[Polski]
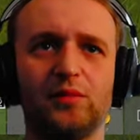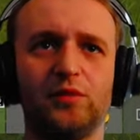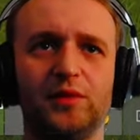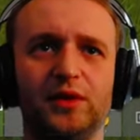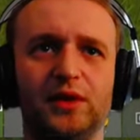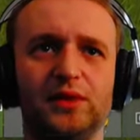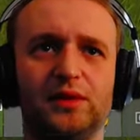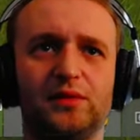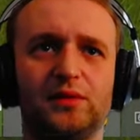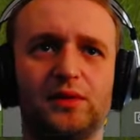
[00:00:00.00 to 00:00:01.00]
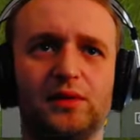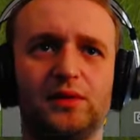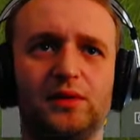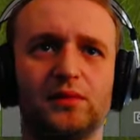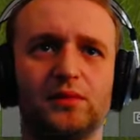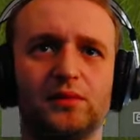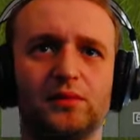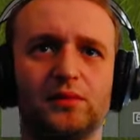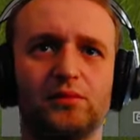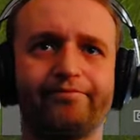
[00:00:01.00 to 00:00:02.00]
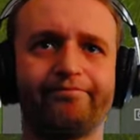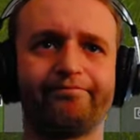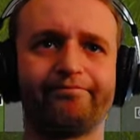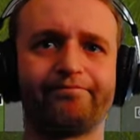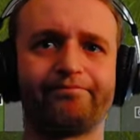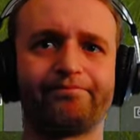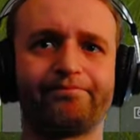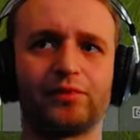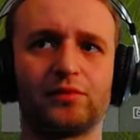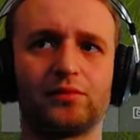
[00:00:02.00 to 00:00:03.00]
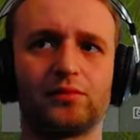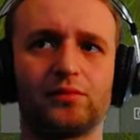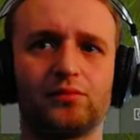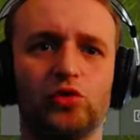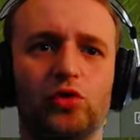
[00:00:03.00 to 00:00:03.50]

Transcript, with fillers: Czemu mi Daisy tutaj... Czekaj, gdzie ja mam wejść w ogóle?